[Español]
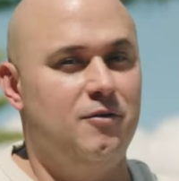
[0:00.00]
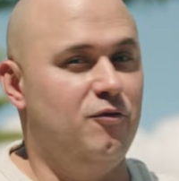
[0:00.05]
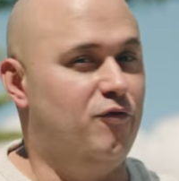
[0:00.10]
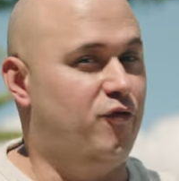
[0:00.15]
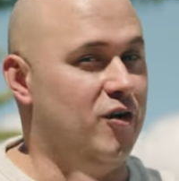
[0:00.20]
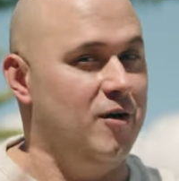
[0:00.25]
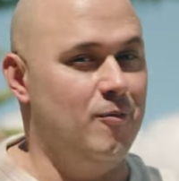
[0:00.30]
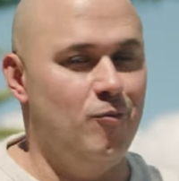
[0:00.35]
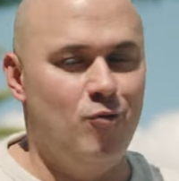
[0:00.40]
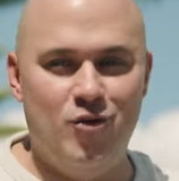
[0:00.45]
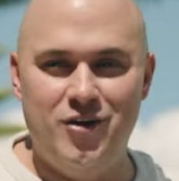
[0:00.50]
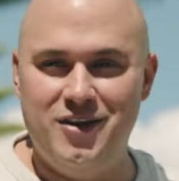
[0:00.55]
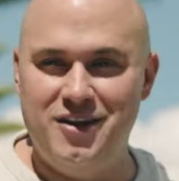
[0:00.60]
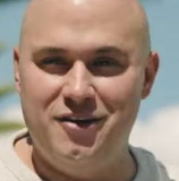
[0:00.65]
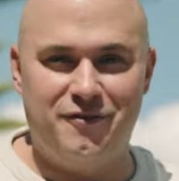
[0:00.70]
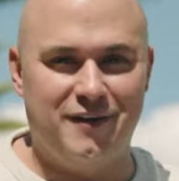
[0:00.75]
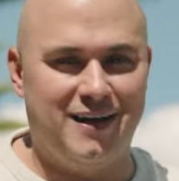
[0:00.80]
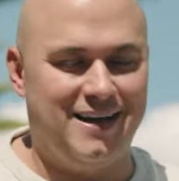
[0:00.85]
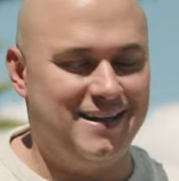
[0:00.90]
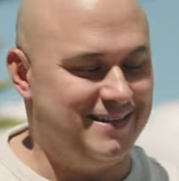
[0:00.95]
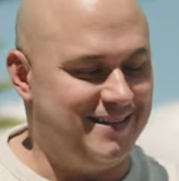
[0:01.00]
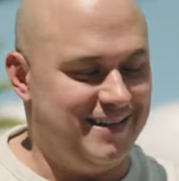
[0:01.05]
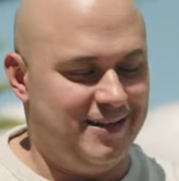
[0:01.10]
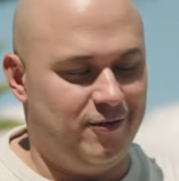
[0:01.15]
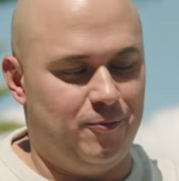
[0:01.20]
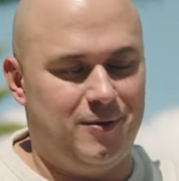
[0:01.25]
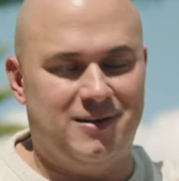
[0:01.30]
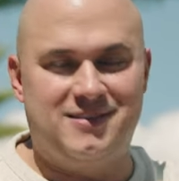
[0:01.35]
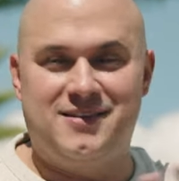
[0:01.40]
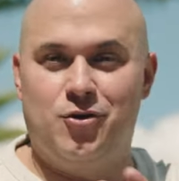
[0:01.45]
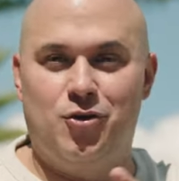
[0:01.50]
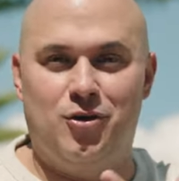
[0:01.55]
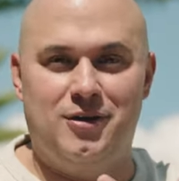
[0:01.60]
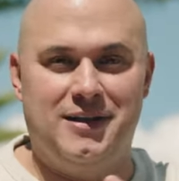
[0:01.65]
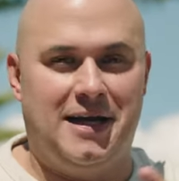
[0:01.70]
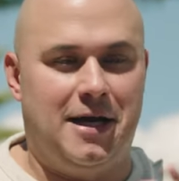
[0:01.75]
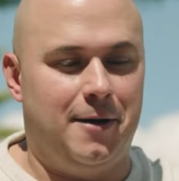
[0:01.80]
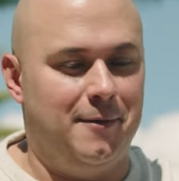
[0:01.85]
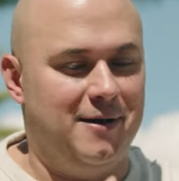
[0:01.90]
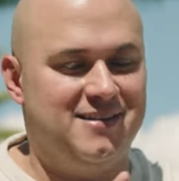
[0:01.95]
Fue muy diferente, no pasé dolor
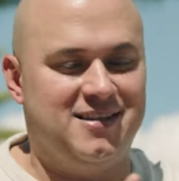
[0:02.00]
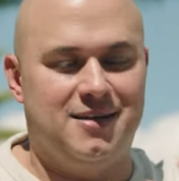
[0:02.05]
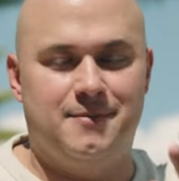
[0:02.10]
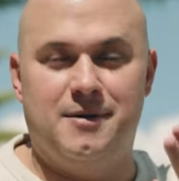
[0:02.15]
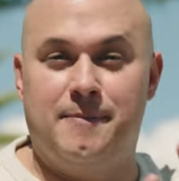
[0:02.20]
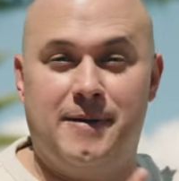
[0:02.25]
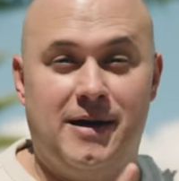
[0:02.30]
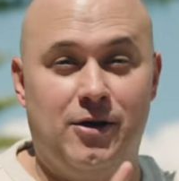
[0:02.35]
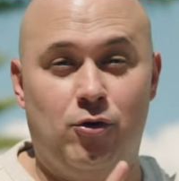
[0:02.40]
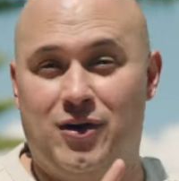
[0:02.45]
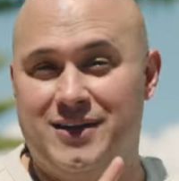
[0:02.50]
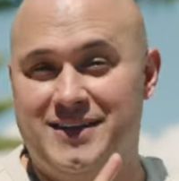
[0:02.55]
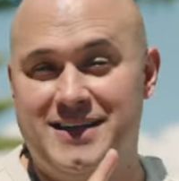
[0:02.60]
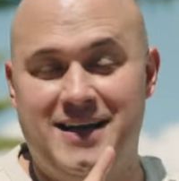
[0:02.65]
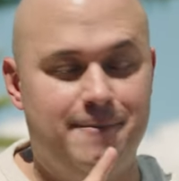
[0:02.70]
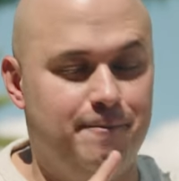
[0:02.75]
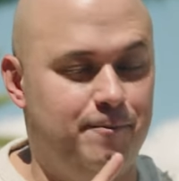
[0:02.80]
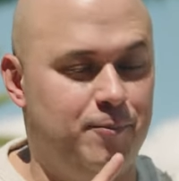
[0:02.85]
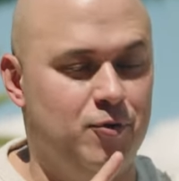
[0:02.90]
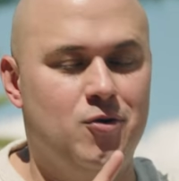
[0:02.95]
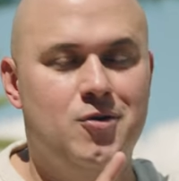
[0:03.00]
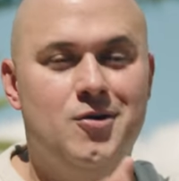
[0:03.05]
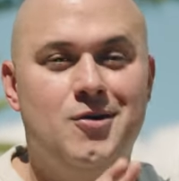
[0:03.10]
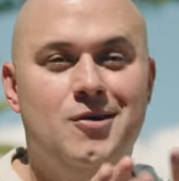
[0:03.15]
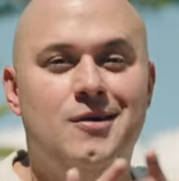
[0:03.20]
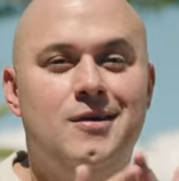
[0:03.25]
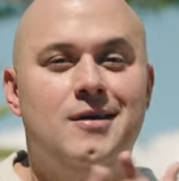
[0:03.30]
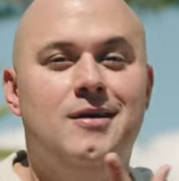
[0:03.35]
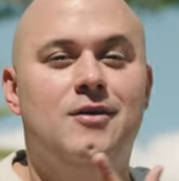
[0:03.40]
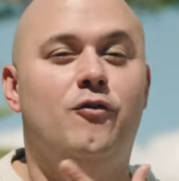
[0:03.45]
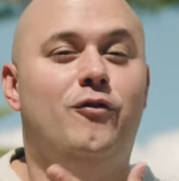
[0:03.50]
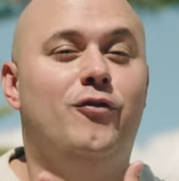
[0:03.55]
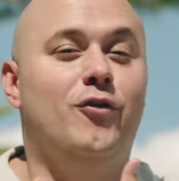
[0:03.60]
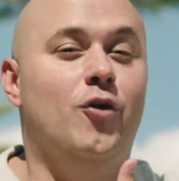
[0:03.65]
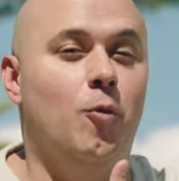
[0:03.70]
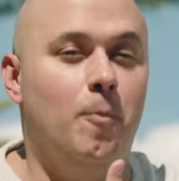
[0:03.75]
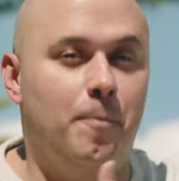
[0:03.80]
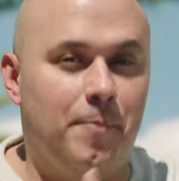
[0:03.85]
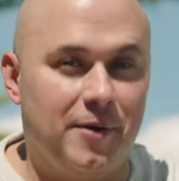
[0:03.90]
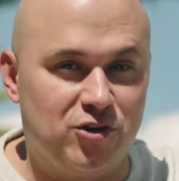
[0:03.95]
de cabeza, me pagó a tiempo fue
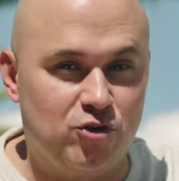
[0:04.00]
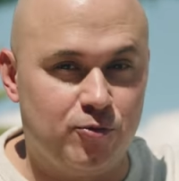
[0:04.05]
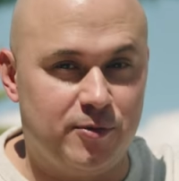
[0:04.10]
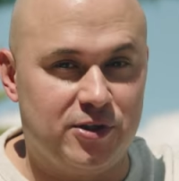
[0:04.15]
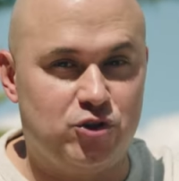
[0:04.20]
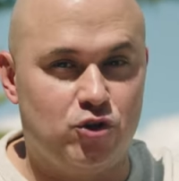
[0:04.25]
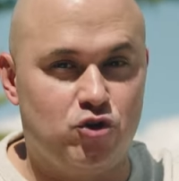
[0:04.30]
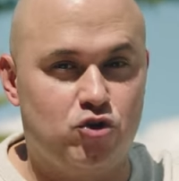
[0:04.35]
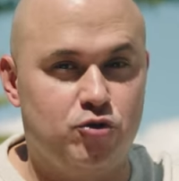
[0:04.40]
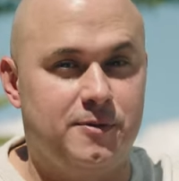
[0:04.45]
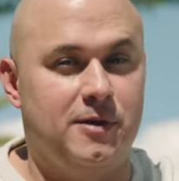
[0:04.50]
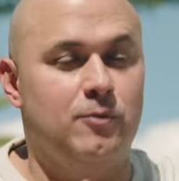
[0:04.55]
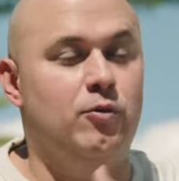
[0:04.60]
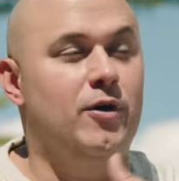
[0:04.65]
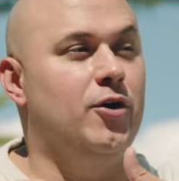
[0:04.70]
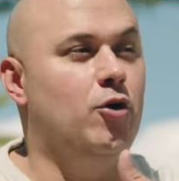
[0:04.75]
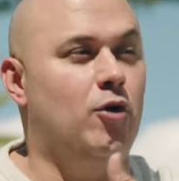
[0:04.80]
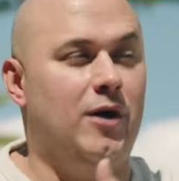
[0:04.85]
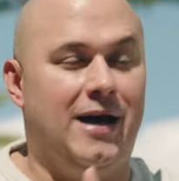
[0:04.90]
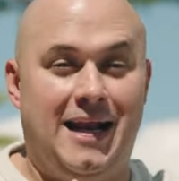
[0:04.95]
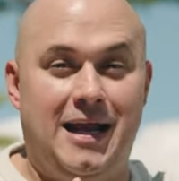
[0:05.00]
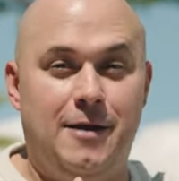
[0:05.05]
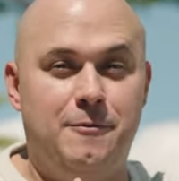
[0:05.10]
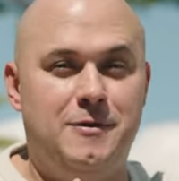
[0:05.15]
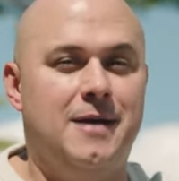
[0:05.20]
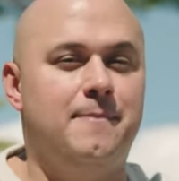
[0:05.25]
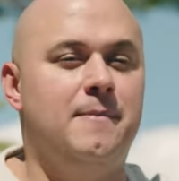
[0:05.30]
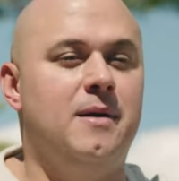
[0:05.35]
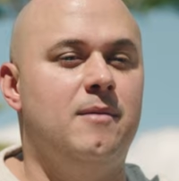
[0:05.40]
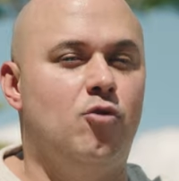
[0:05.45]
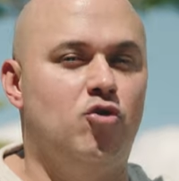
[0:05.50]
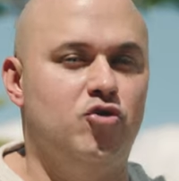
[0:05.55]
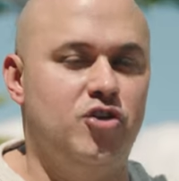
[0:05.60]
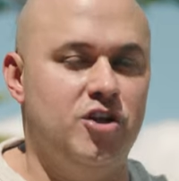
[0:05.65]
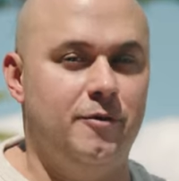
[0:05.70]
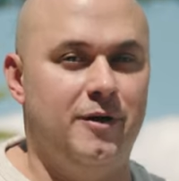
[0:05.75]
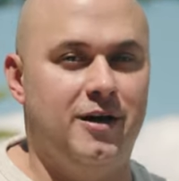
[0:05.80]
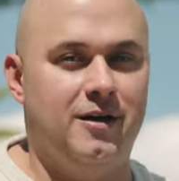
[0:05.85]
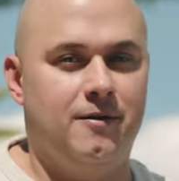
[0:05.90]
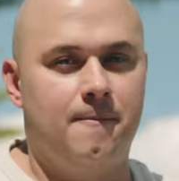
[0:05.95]
un presupuesto súper bueno, gané bien, me
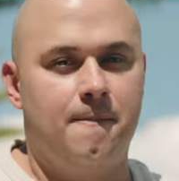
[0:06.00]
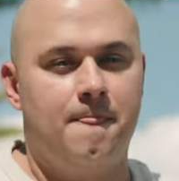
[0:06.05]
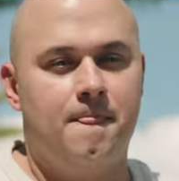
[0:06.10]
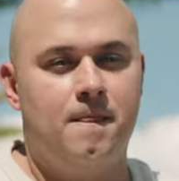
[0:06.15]
motivé.